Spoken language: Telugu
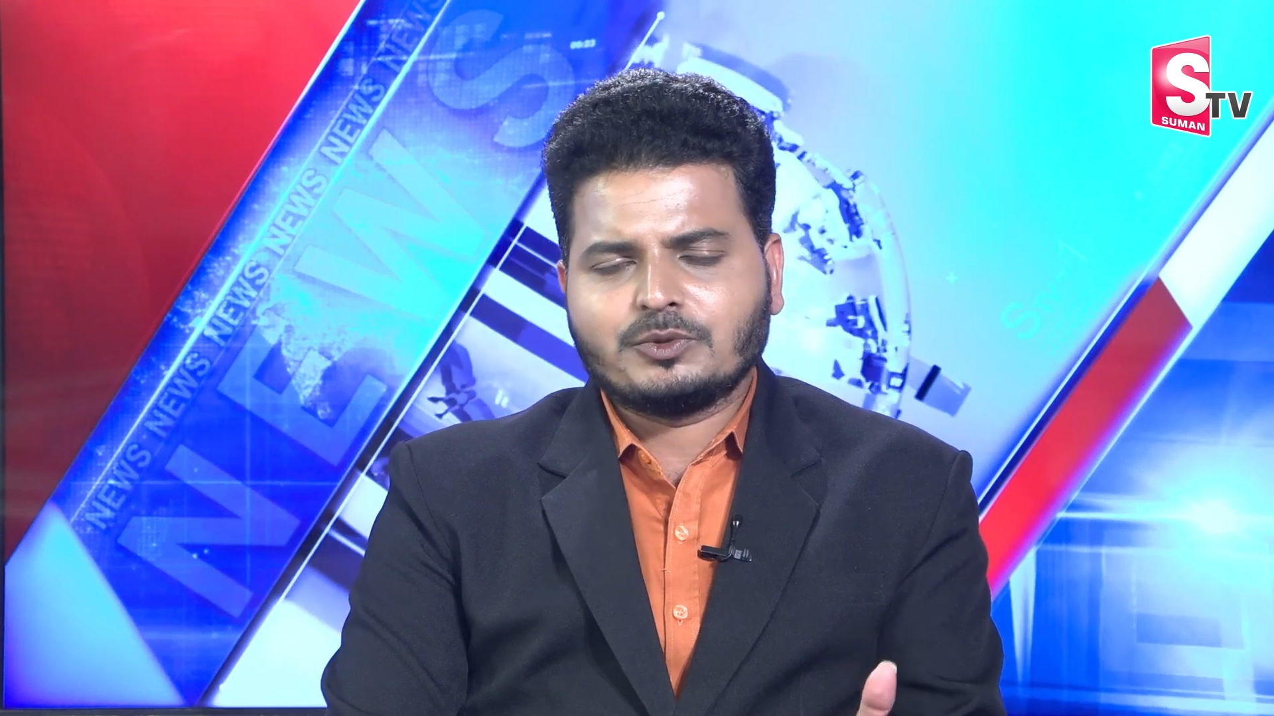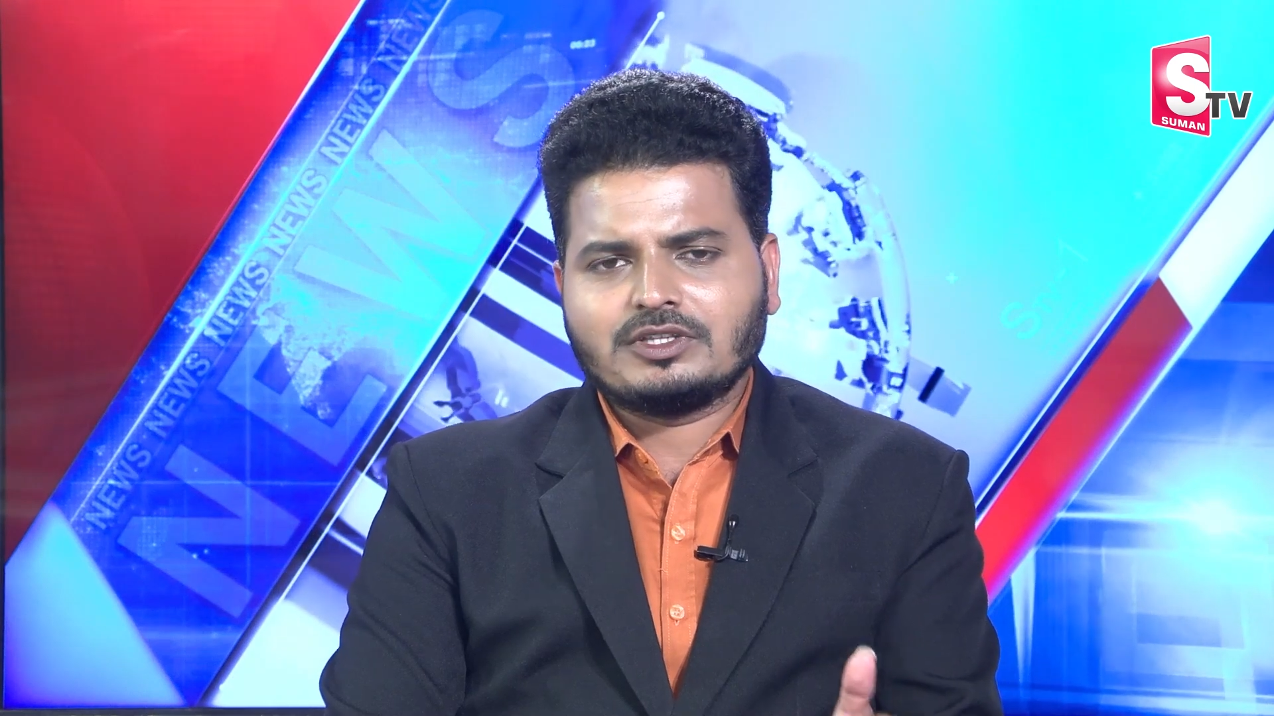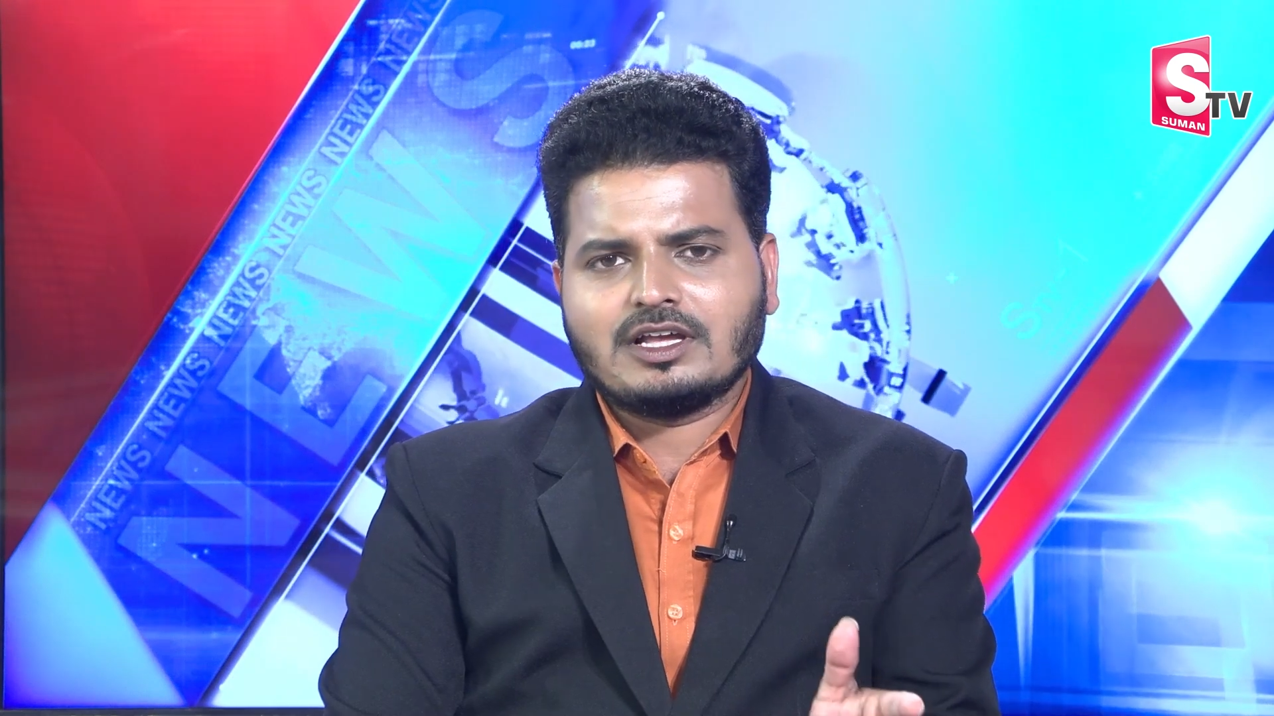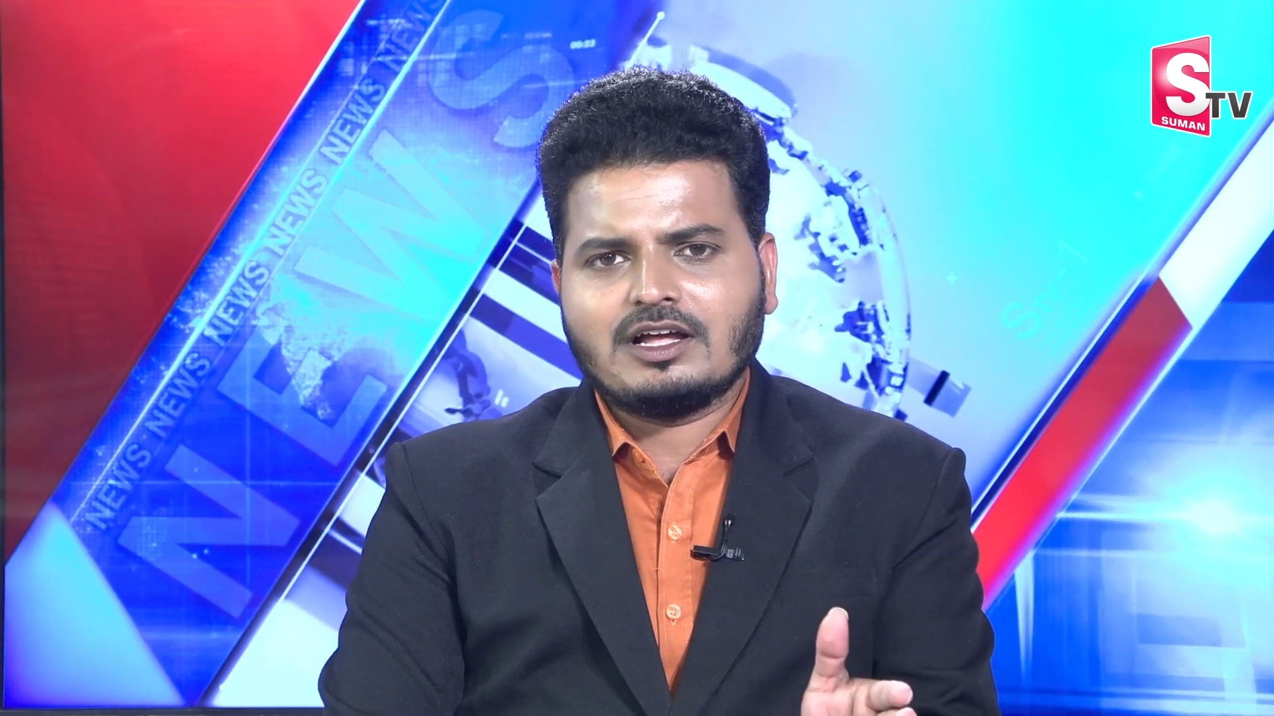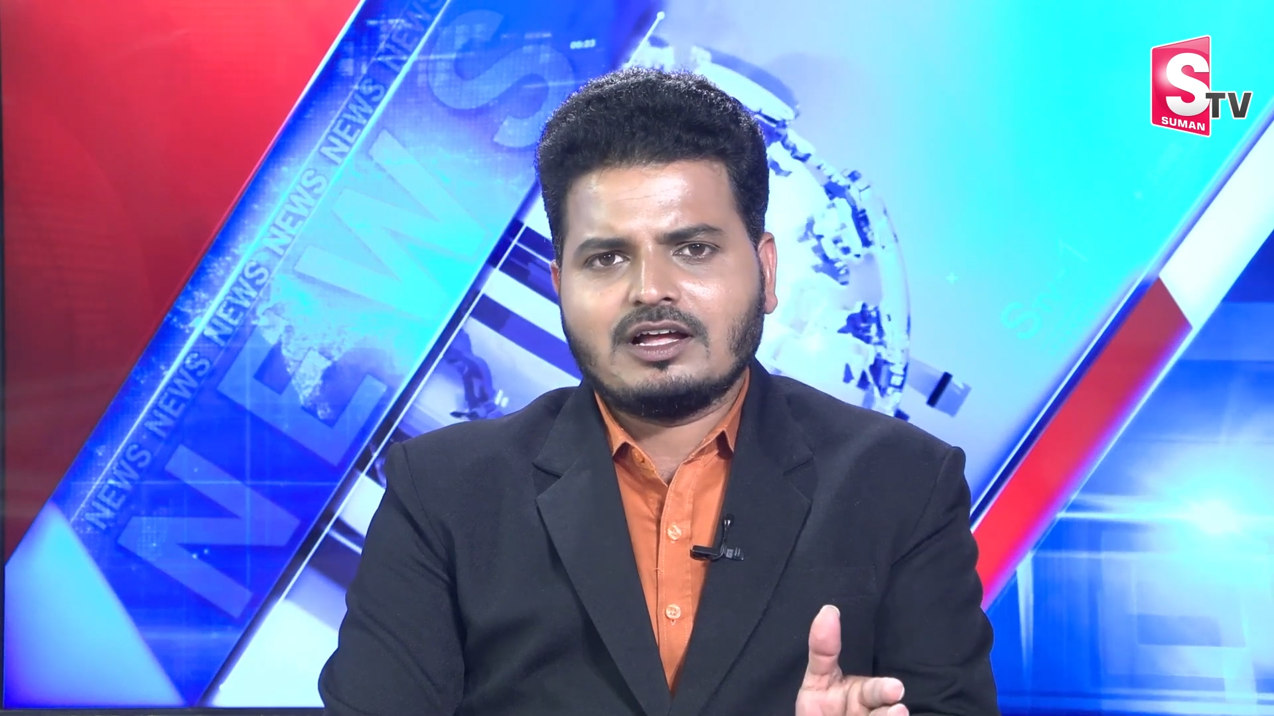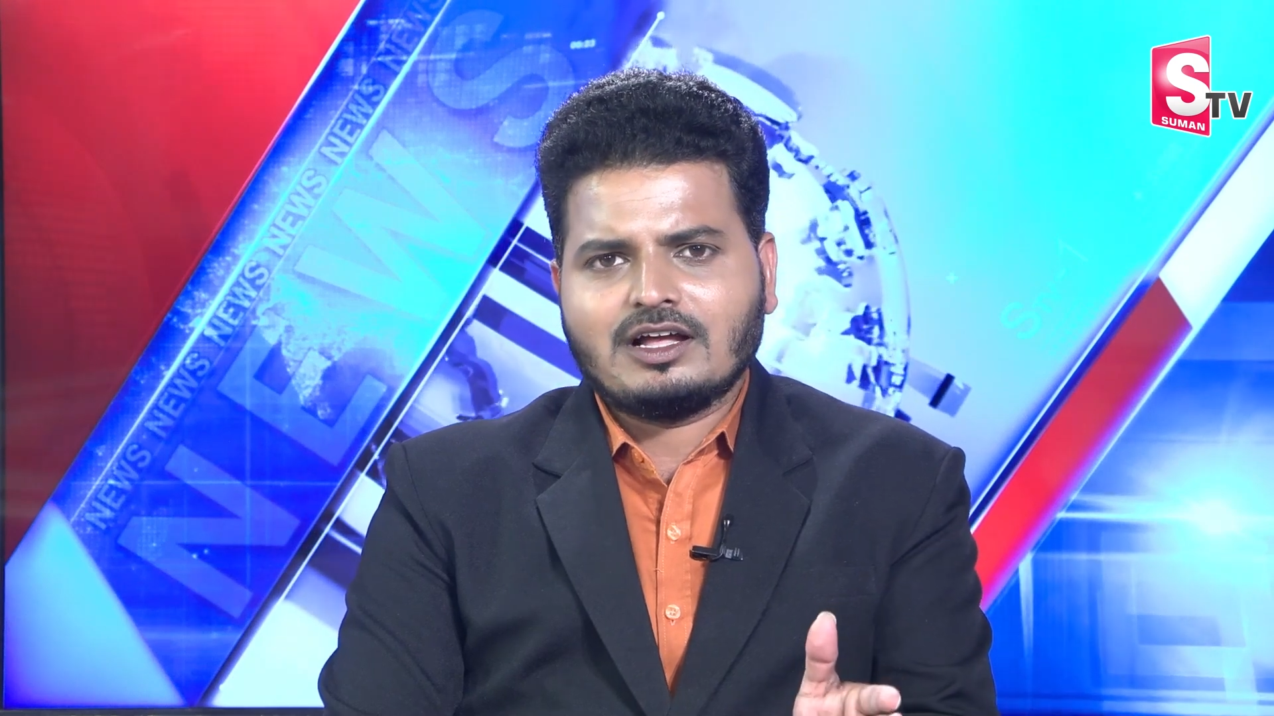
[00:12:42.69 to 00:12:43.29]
పూర్తిగా